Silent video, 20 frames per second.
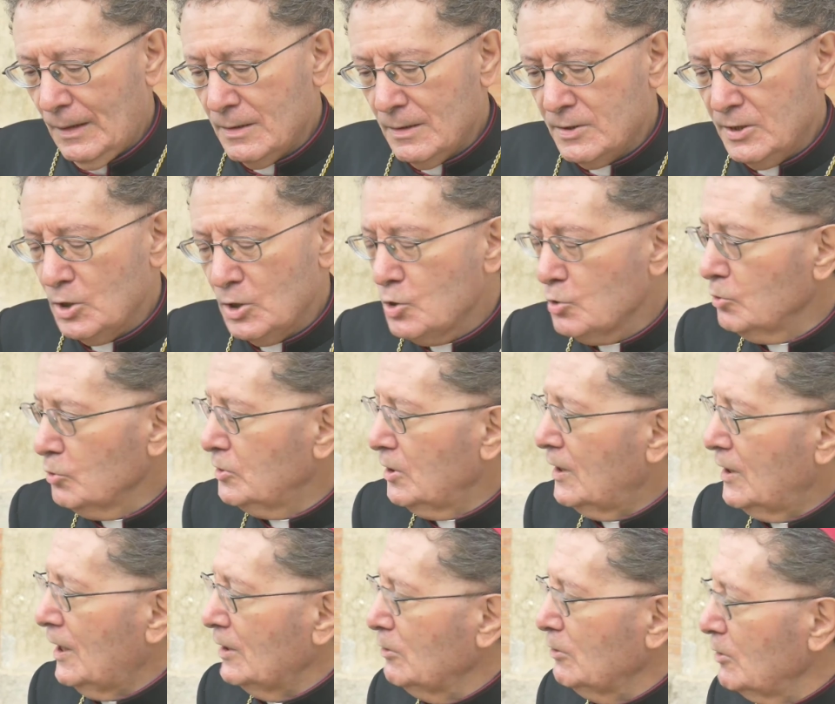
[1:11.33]
si
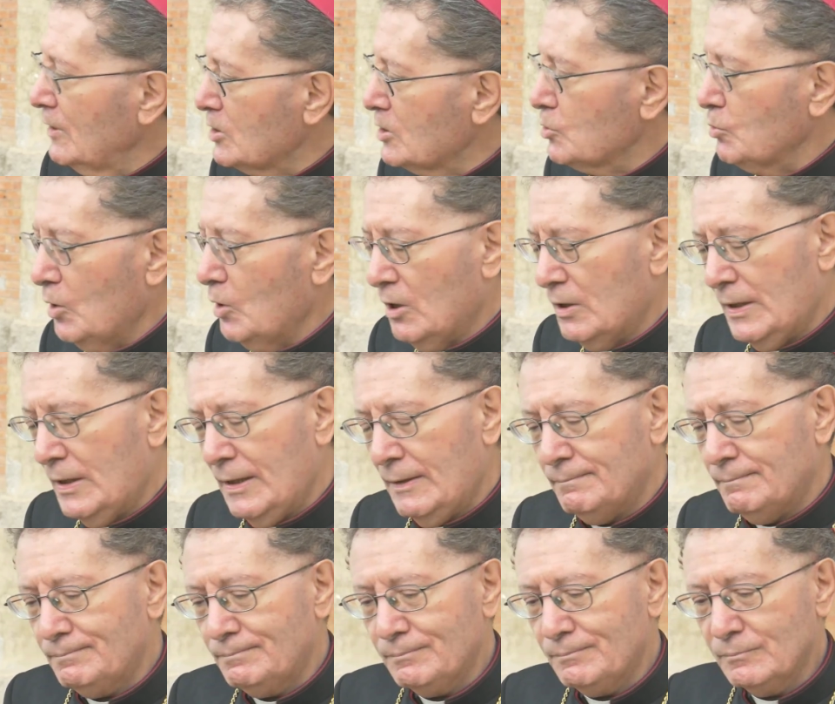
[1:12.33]
giudicano le suore
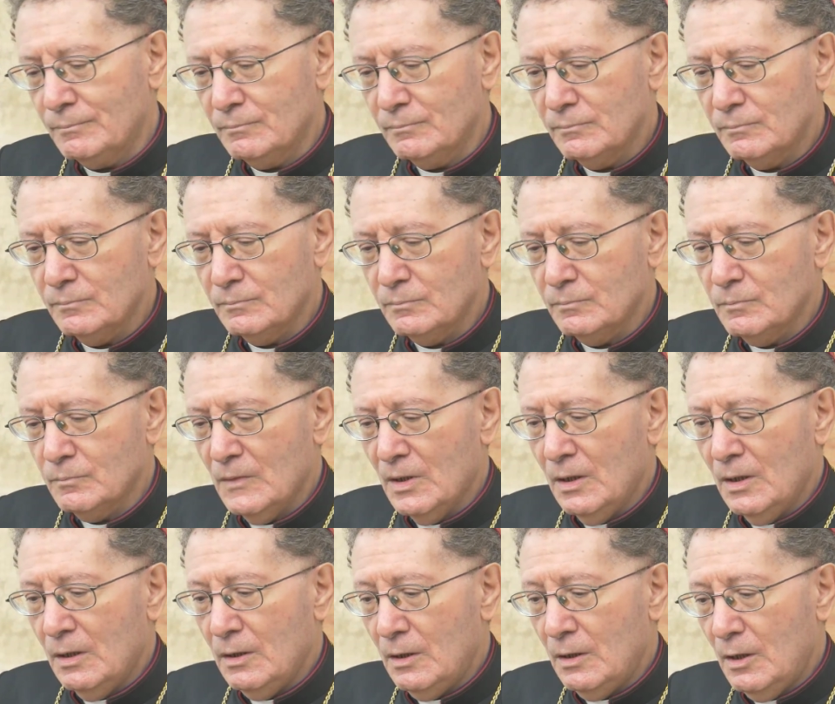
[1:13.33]

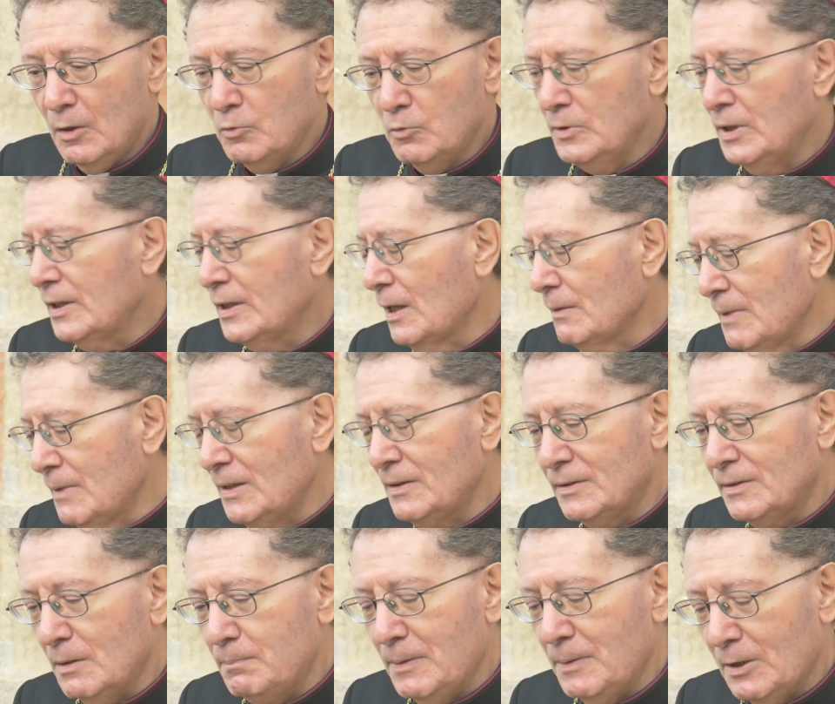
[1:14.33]

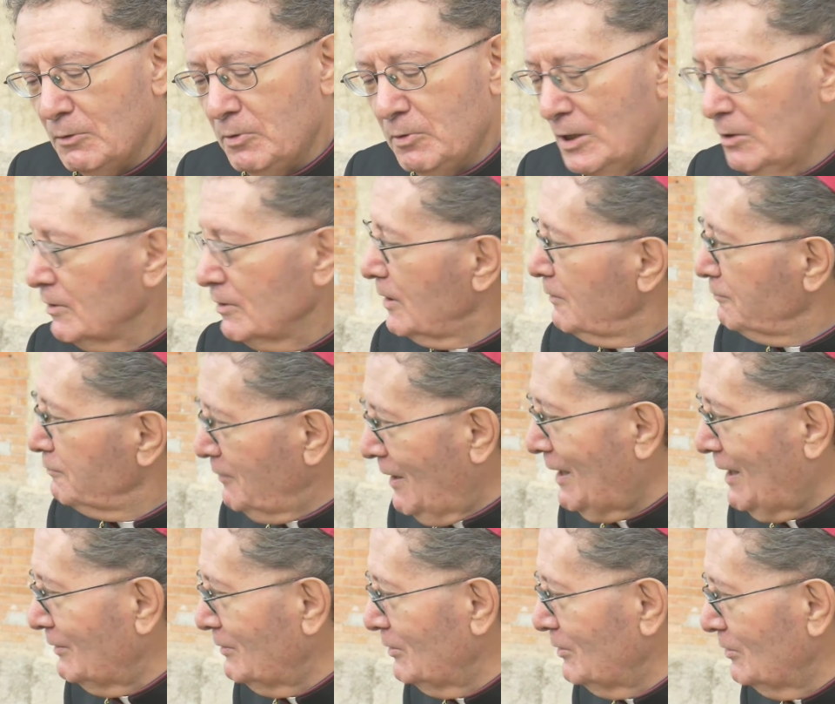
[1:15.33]
unicamente per quello che
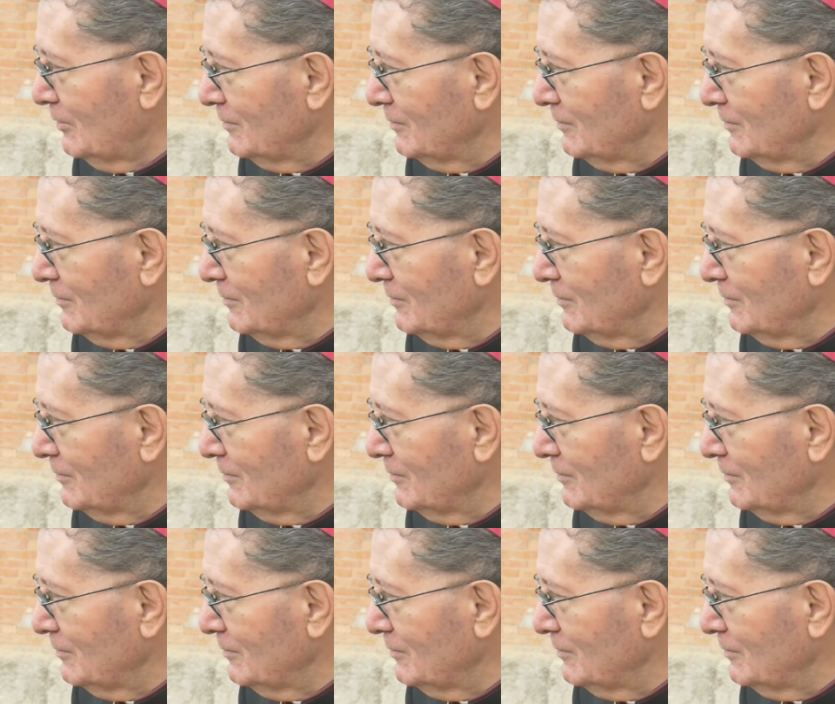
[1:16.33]
fanno.